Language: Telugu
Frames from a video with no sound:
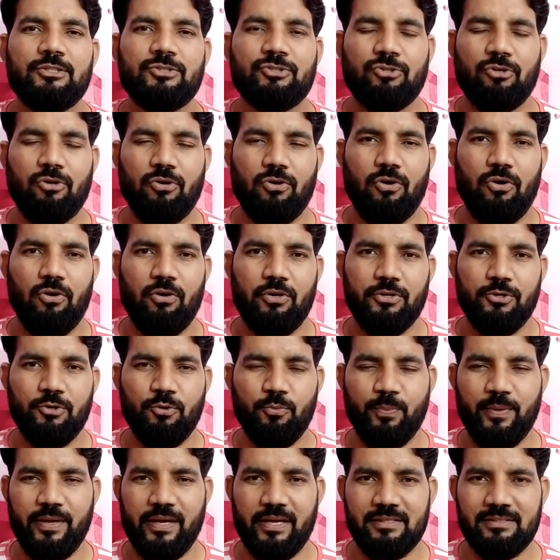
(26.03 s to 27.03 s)
సో
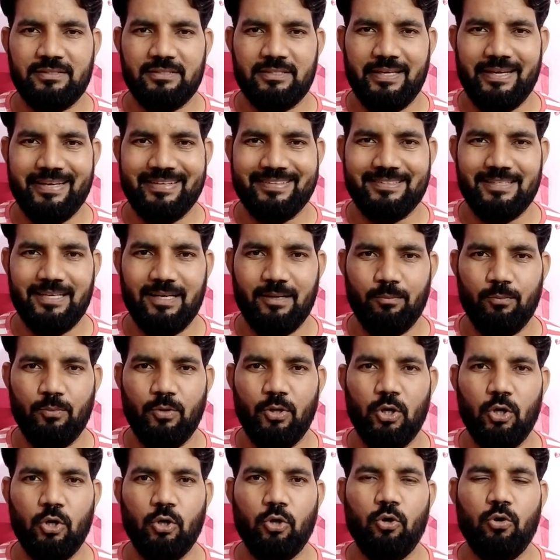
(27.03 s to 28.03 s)
యూపీఎస్సీ
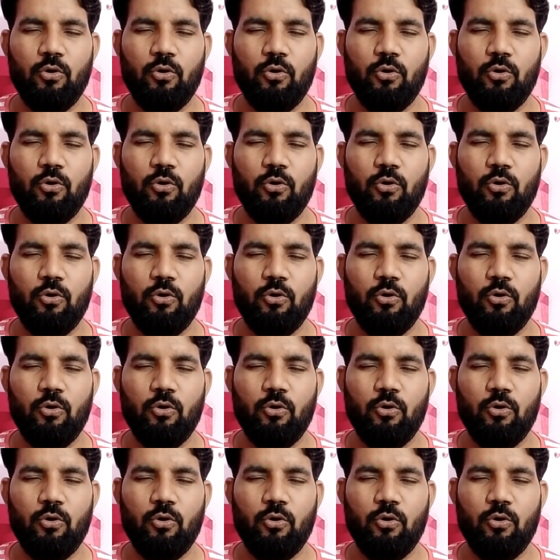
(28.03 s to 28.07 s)
ఎగ్జామ్లో